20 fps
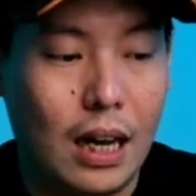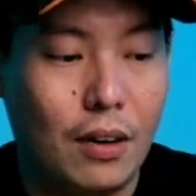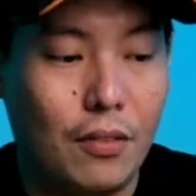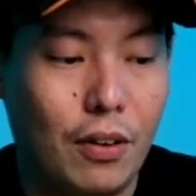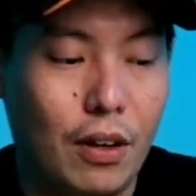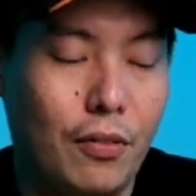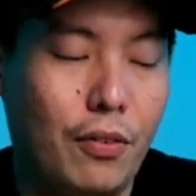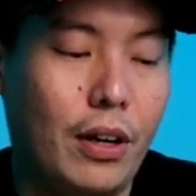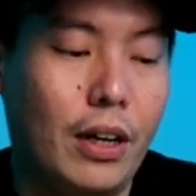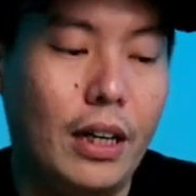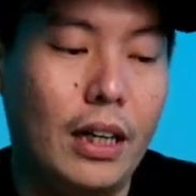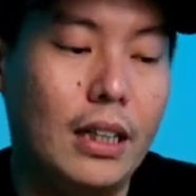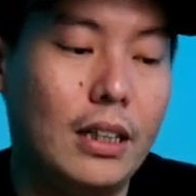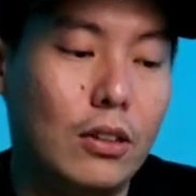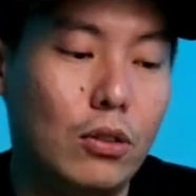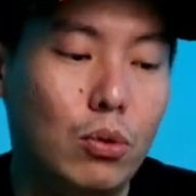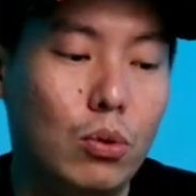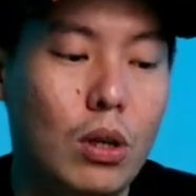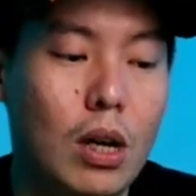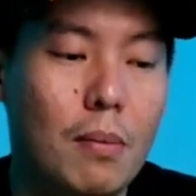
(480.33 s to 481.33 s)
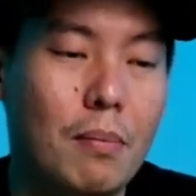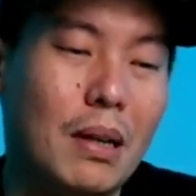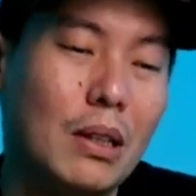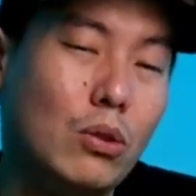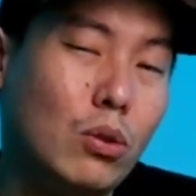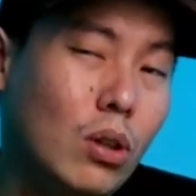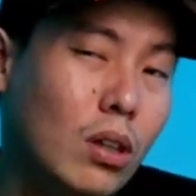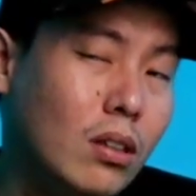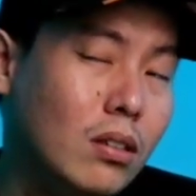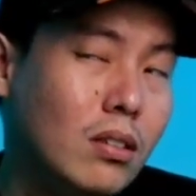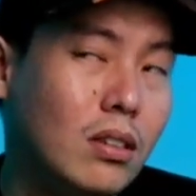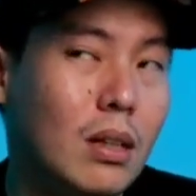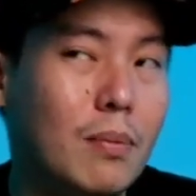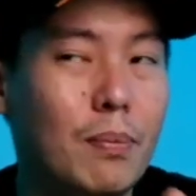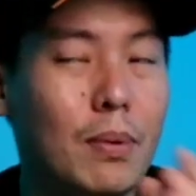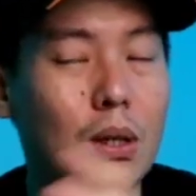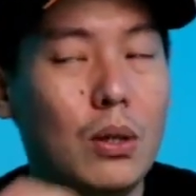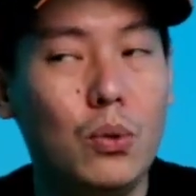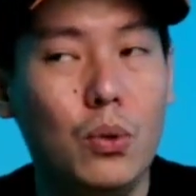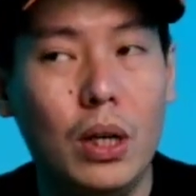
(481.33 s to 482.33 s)
Nah, flavor ini kita sudah masuk ke
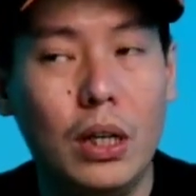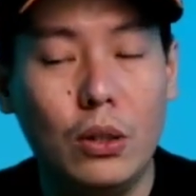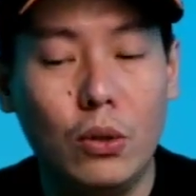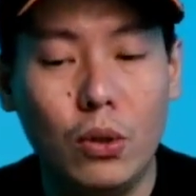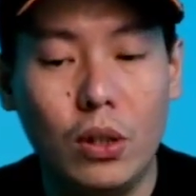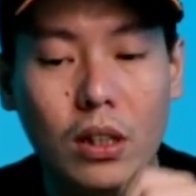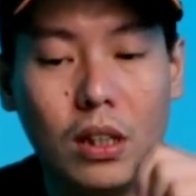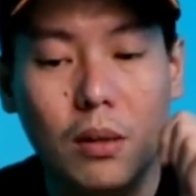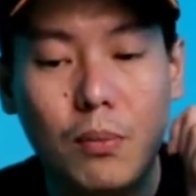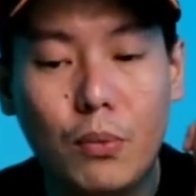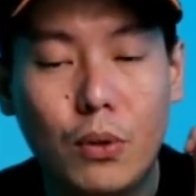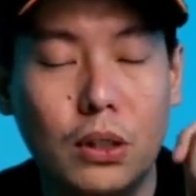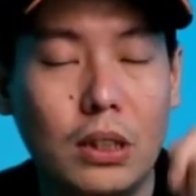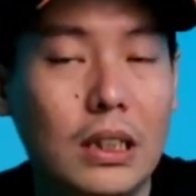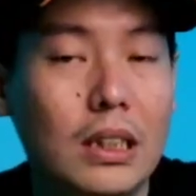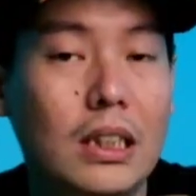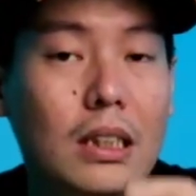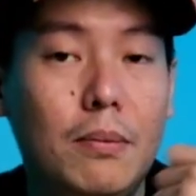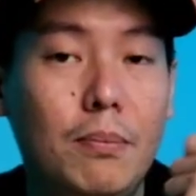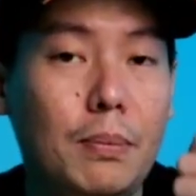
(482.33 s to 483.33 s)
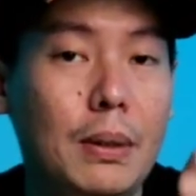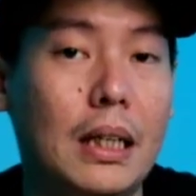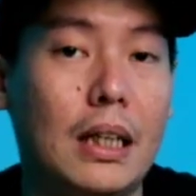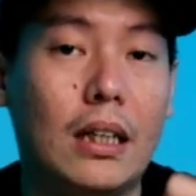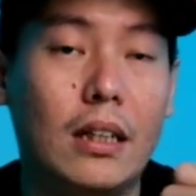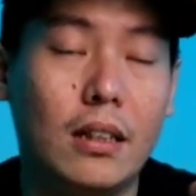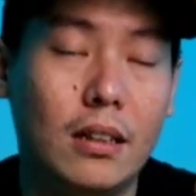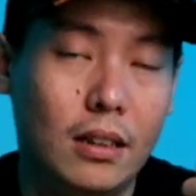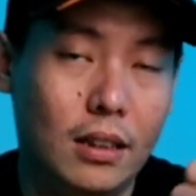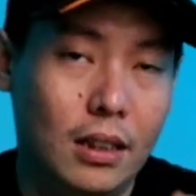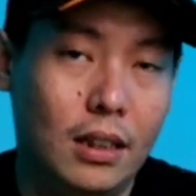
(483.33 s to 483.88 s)
step kedua itu kita mau cicipin.